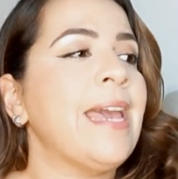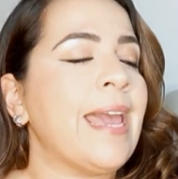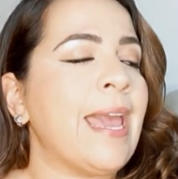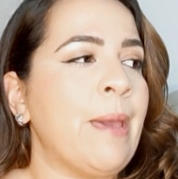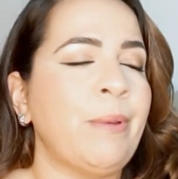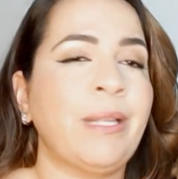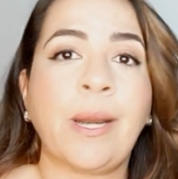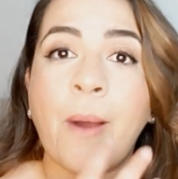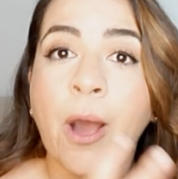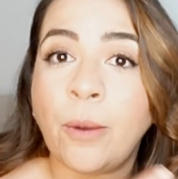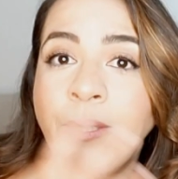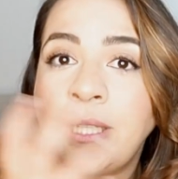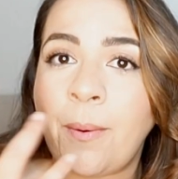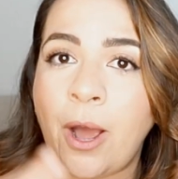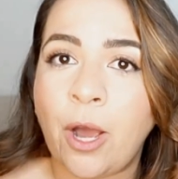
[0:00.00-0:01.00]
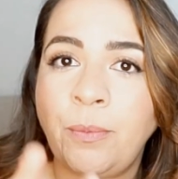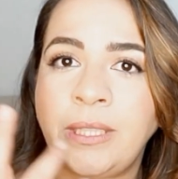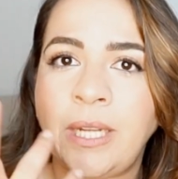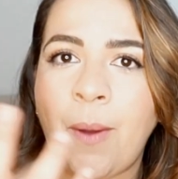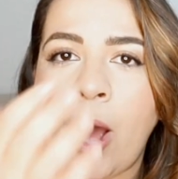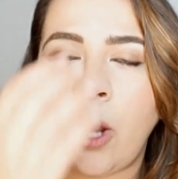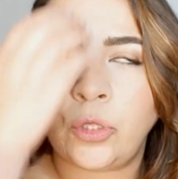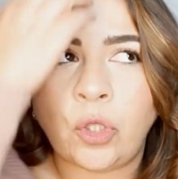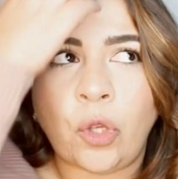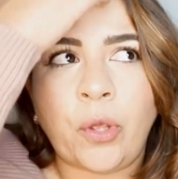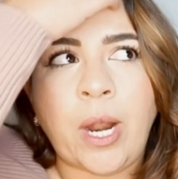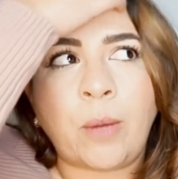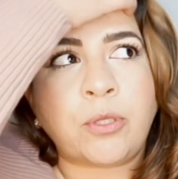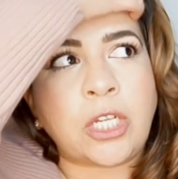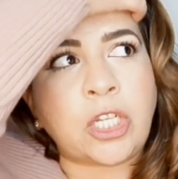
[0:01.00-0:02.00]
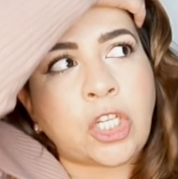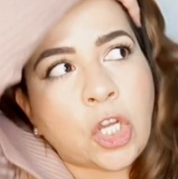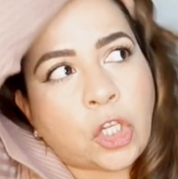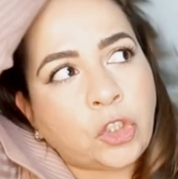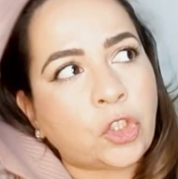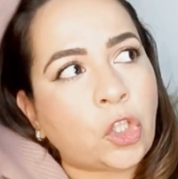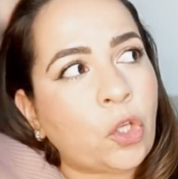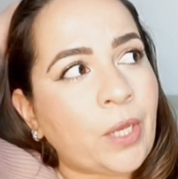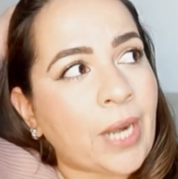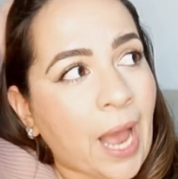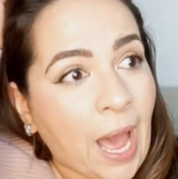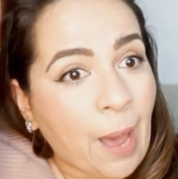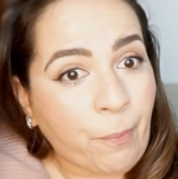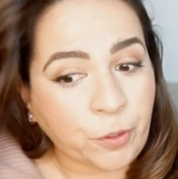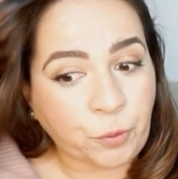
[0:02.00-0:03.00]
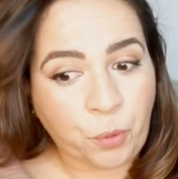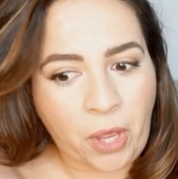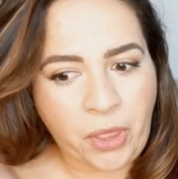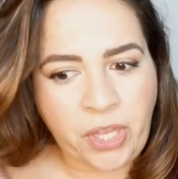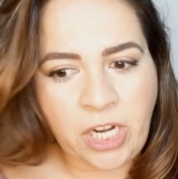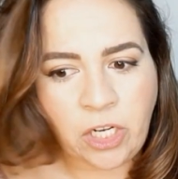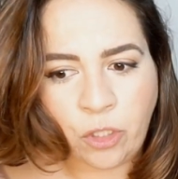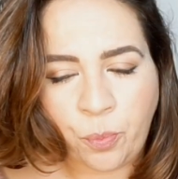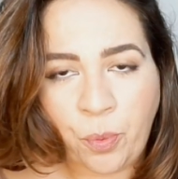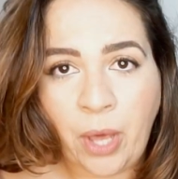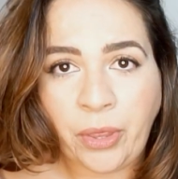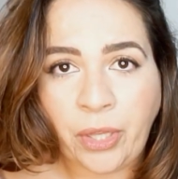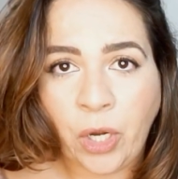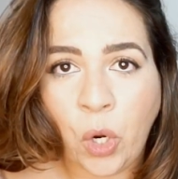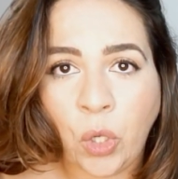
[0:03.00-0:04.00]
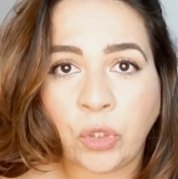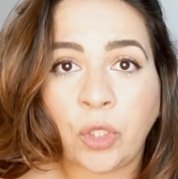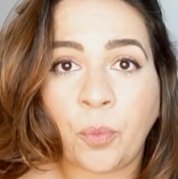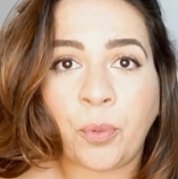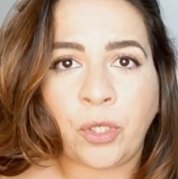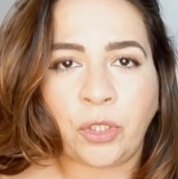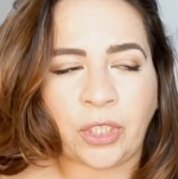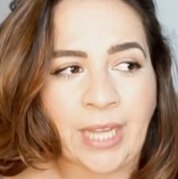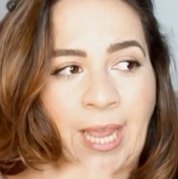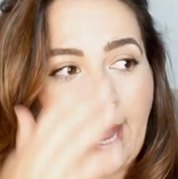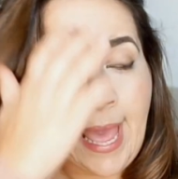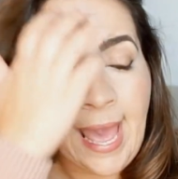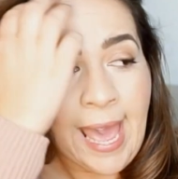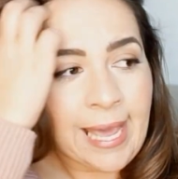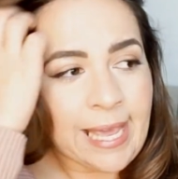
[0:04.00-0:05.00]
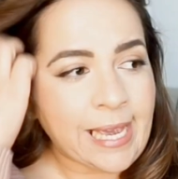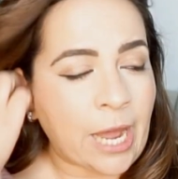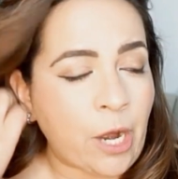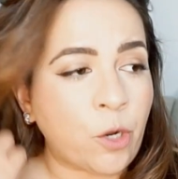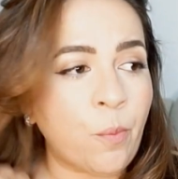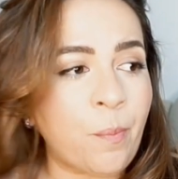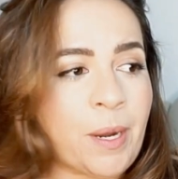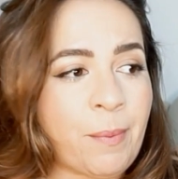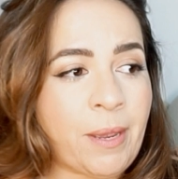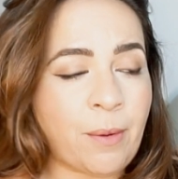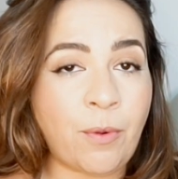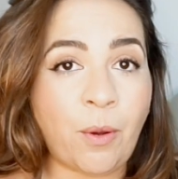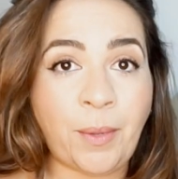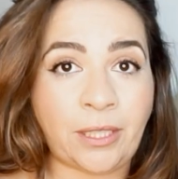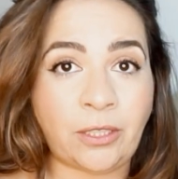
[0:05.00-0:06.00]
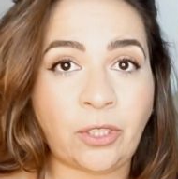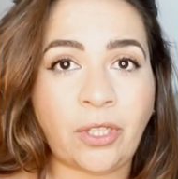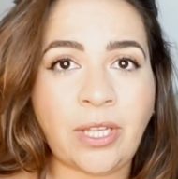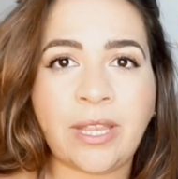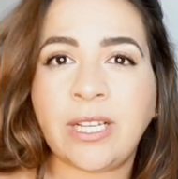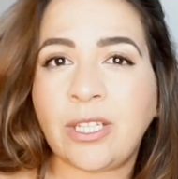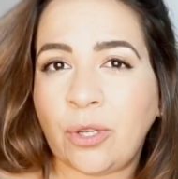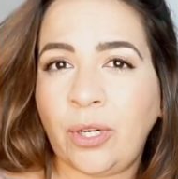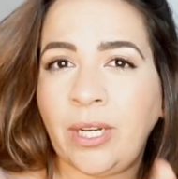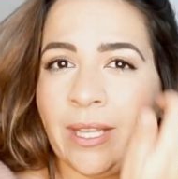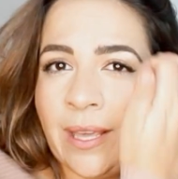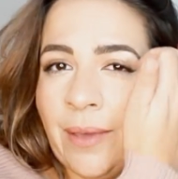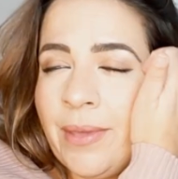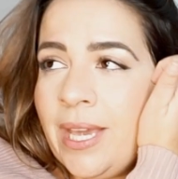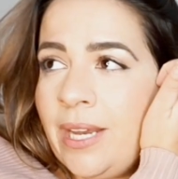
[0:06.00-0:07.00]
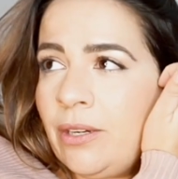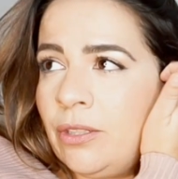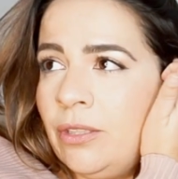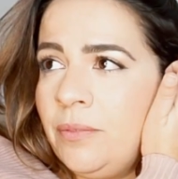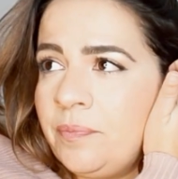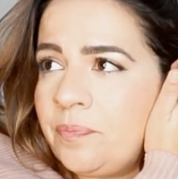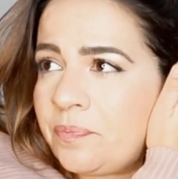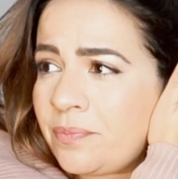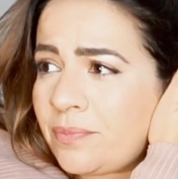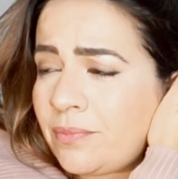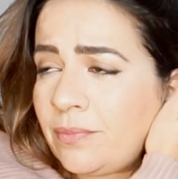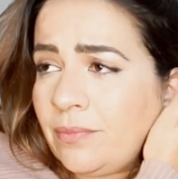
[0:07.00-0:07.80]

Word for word: Eh, mi trabajo, mi trabajo, mi trabajo, todo era obsesión, todo era, ah, pues puedo hacer esto, puedo hacer lo otro, puedo no sé qué. Y claro, en un primer momento dices, jolín, qué bien, ¿no?